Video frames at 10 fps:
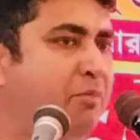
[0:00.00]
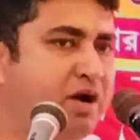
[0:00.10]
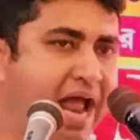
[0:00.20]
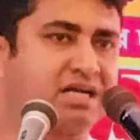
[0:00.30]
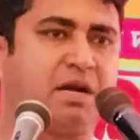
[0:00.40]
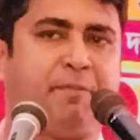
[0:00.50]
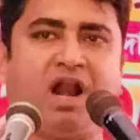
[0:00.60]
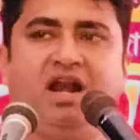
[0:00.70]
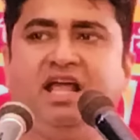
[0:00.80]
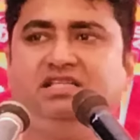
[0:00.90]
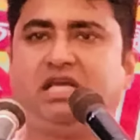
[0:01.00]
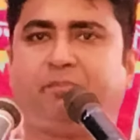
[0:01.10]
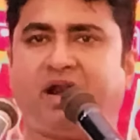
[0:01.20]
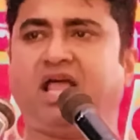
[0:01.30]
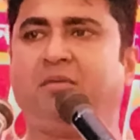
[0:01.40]
এমন একটা পাড়া নেই যে
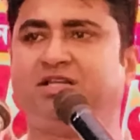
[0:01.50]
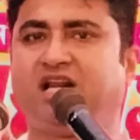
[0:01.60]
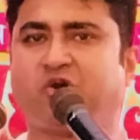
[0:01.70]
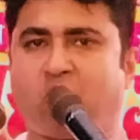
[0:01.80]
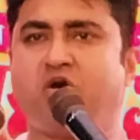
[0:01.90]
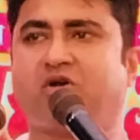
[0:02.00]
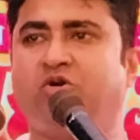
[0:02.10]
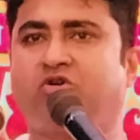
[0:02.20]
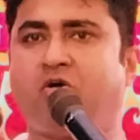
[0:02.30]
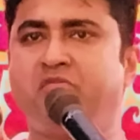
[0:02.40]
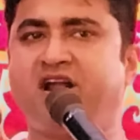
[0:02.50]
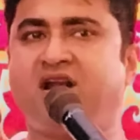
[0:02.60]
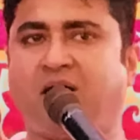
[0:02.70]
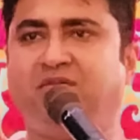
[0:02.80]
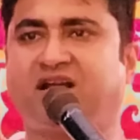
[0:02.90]
পাড়ায় আমাদের কোনো না কোনো
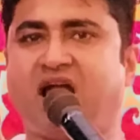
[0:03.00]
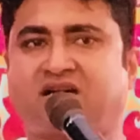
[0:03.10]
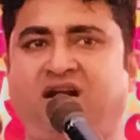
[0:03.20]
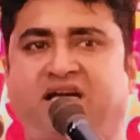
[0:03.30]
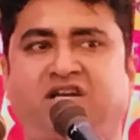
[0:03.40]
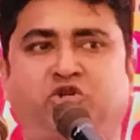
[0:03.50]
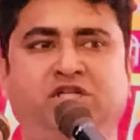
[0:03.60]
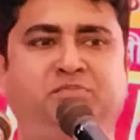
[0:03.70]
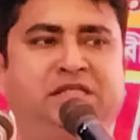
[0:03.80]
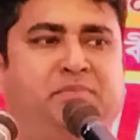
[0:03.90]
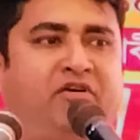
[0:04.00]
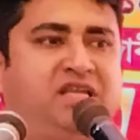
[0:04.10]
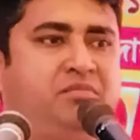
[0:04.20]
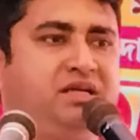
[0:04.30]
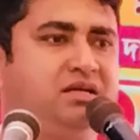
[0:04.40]
কমরেডের নাম লেখা একটা না একটা শহীদ বেদি পাওয়া
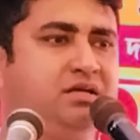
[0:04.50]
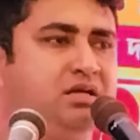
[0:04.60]
যাবে